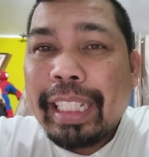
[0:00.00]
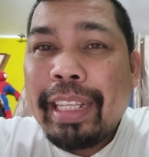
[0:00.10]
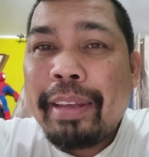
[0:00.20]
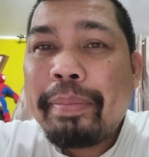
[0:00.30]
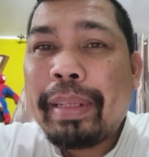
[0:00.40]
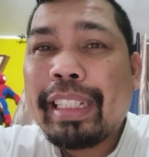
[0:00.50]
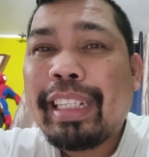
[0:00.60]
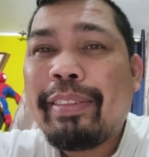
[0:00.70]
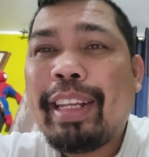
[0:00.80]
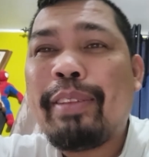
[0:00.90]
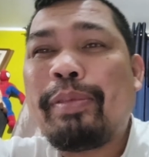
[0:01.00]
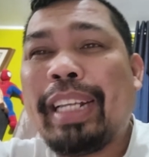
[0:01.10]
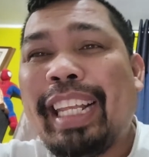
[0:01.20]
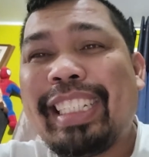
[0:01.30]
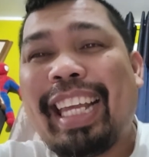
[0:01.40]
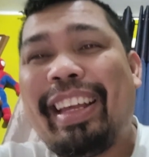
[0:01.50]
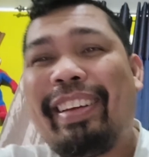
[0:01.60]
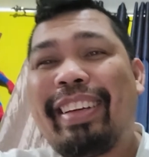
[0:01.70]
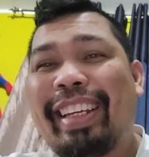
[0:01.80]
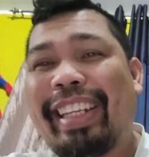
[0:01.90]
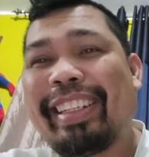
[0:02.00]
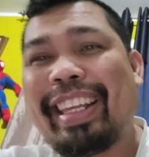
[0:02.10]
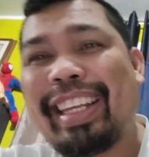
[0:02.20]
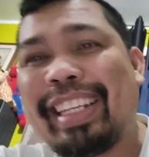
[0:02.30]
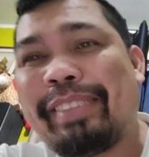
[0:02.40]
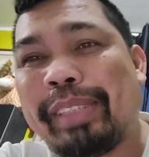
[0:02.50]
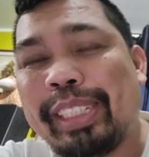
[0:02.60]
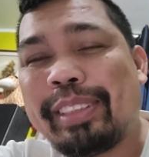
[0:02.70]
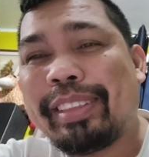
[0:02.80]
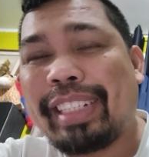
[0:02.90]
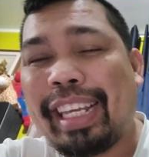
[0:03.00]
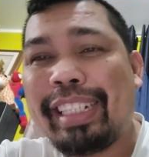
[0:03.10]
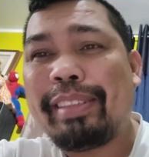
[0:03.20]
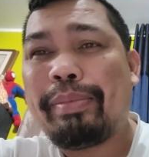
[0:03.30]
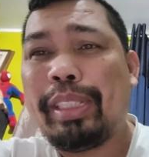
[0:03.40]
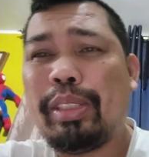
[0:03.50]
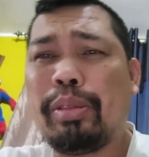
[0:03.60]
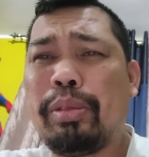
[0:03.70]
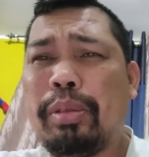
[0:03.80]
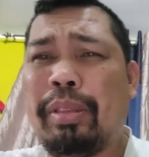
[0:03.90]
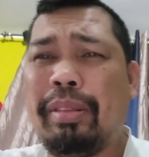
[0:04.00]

ah, pagtitiwala mo pala sa akin na medyo, kahit medyo